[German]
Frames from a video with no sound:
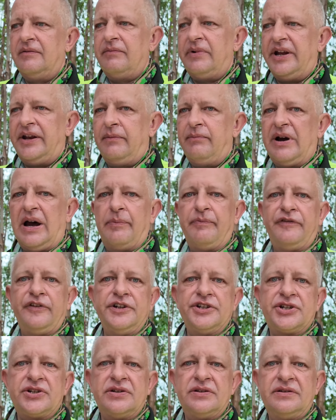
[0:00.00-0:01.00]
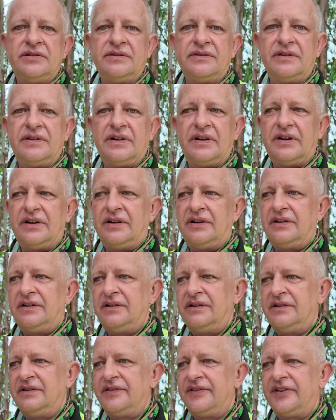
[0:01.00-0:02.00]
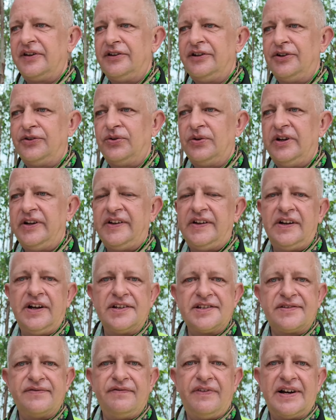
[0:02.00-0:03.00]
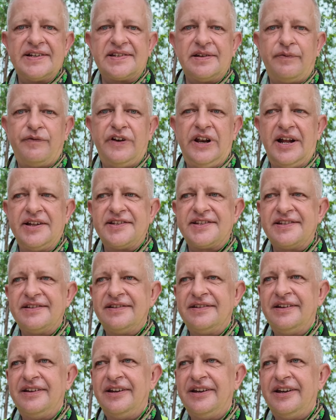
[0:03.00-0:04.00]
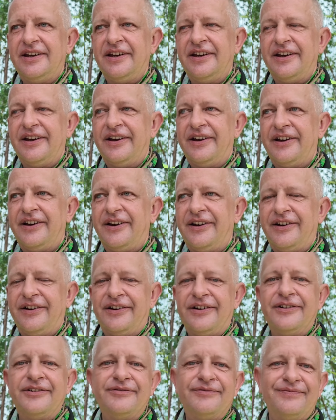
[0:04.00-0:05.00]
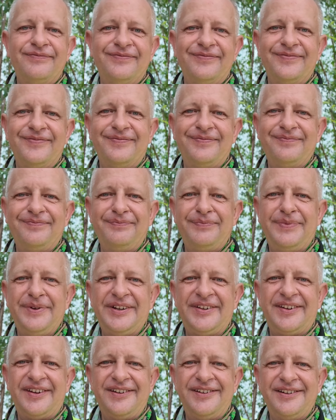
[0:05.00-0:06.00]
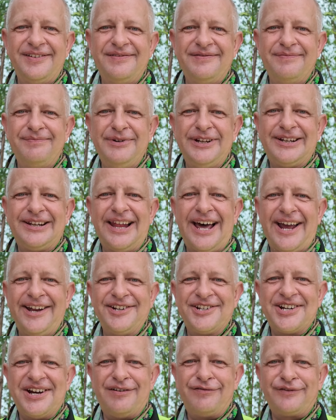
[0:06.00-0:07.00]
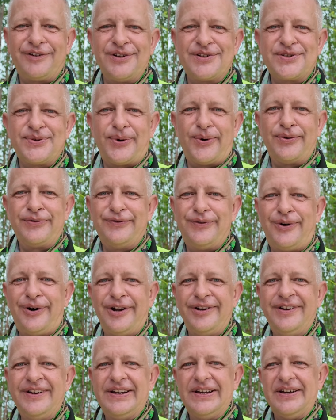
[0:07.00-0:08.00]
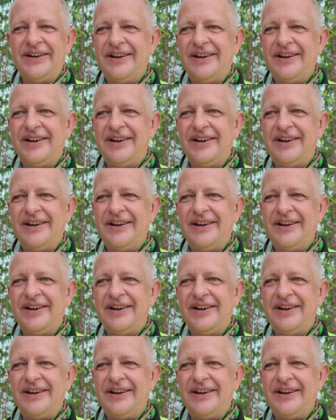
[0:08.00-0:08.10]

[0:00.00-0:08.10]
bei dem Abfischen äh, sind natürlich die ganzen Wasserpflanzen äh, ein bisschen in Mitleidenschaft gezogen worden.